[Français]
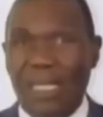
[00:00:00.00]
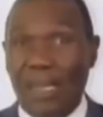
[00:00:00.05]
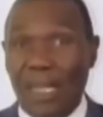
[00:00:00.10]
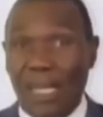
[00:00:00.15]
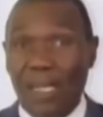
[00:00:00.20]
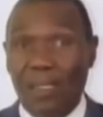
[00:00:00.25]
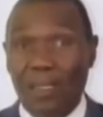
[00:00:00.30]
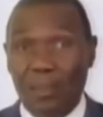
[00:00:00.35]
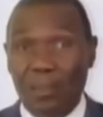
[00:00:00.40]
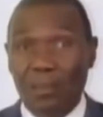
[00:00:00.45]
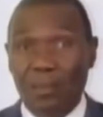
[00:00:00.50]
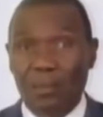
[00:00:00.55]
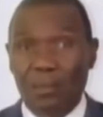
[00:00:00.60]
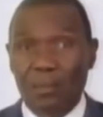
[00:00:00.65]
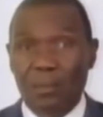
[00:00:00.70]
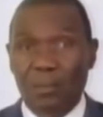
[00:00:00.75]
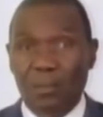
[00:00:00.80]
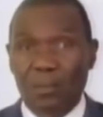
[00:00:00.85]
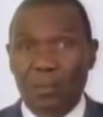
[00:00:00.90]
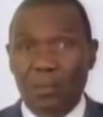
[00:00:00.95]
C'est là
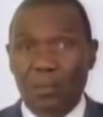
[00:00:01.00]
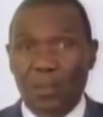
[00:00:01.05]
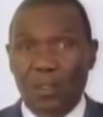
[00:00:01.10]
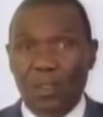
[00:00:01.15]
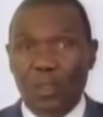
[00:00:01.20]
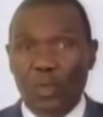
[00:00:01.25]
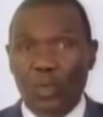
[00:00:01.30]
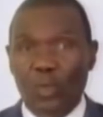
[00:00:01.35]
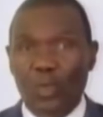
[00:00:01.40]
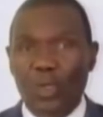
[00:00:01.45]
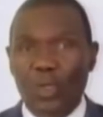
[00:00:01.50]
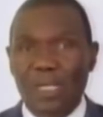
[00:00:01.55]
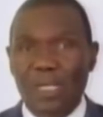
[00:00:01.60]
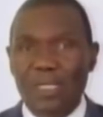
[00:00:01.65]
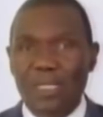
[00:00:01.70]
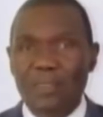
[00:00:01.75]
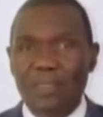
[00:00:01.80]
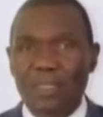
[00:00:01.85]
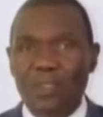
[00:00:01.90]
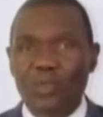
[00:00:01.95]
que
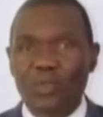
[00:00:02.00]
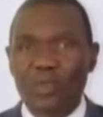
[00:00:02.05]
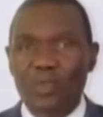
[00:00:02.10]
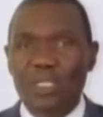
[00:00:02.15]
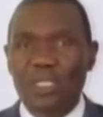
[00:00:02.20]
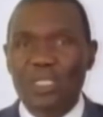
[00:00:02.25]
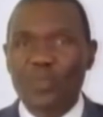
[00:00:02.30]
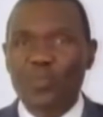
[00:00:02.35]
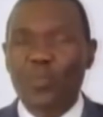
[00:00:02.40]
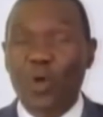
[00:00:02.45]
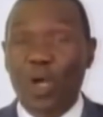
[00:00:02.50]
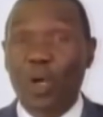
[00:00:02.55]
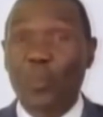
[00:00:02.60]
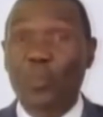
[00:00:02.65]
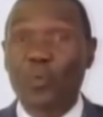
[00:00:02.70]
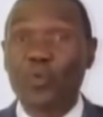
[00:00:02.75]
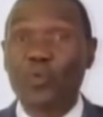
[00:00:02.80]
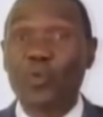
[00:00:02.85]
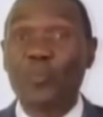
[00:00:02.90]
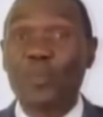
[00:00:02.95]
réside cet
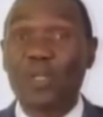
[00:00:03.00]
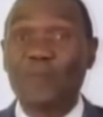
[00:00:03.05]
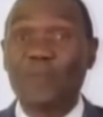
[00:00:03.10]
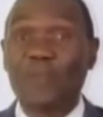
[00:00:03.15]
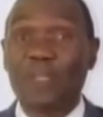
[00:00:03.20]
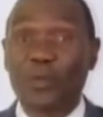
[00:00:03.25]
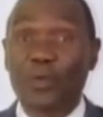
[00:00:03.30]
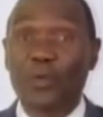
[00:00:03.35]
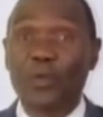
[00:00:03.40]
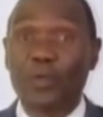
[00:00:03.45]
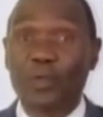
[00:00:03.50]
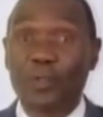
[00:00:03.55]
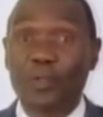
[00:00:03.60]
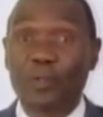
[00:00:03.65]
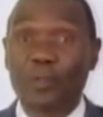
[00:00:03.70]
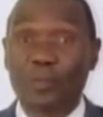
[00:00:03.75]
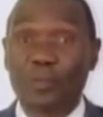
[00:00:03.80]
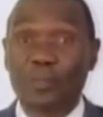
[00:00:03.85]
espoir pour 2022